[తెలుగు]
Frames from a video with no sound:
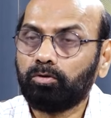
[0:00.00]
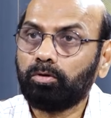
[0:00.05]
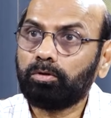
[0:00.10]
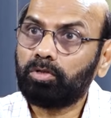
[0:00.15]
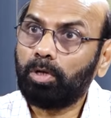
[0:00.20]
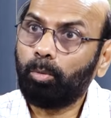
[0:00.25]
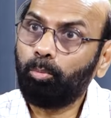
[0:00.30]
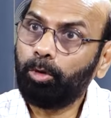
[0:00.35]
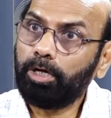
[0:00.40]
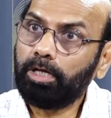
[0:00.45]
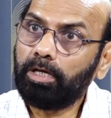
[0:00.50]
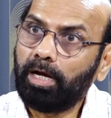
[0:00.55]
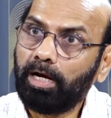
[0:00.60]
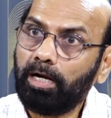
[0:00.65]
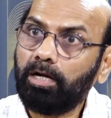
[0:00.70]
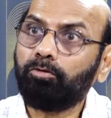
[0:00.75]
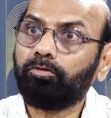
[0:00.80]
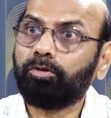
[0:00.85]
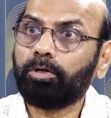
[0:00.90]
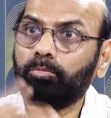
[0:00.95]
సో సంబడి
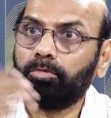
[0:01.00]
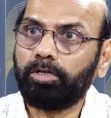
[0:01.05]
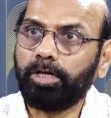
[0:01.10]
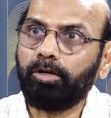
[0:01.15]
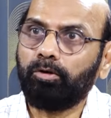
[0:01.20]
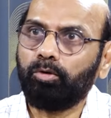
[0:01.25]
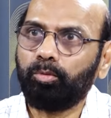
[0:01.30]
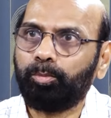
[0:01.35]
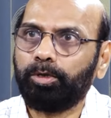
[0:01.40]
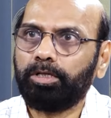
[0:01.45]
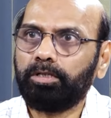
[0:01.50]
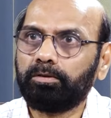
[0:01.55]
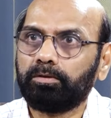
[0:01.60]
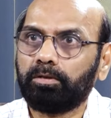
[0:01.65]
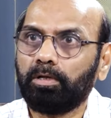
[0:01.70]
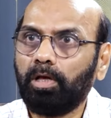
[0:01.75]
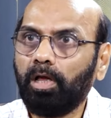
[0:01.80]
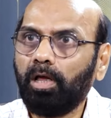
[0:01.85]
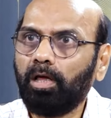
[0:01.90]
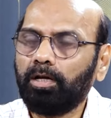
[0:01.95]
హెల్డ్ ఫ్రమ్ టెన్
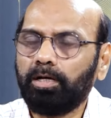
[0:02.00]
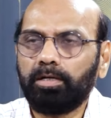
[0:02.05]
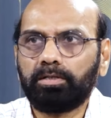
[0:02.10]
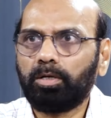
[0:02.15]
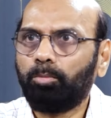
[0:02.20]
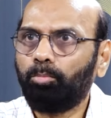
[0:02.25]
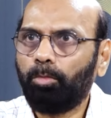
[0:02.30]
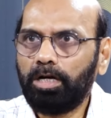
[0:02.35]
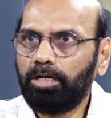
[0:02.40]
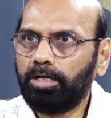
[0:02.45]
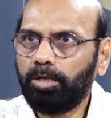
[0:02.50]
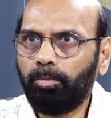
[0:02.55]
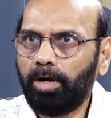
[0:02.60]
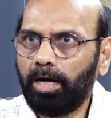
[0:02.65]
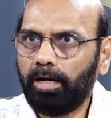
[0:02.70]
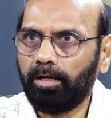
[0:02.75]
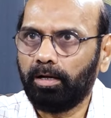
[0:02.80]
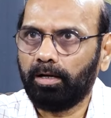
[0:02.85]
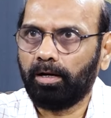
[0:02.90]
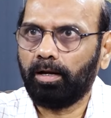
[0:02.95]
రూపీస్ ఇట్స్ అ మల్టీ
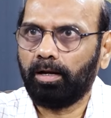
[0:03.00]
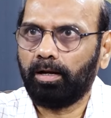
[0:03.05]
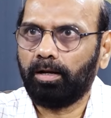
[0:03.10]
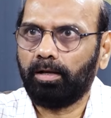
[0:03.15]
బ్యాగర్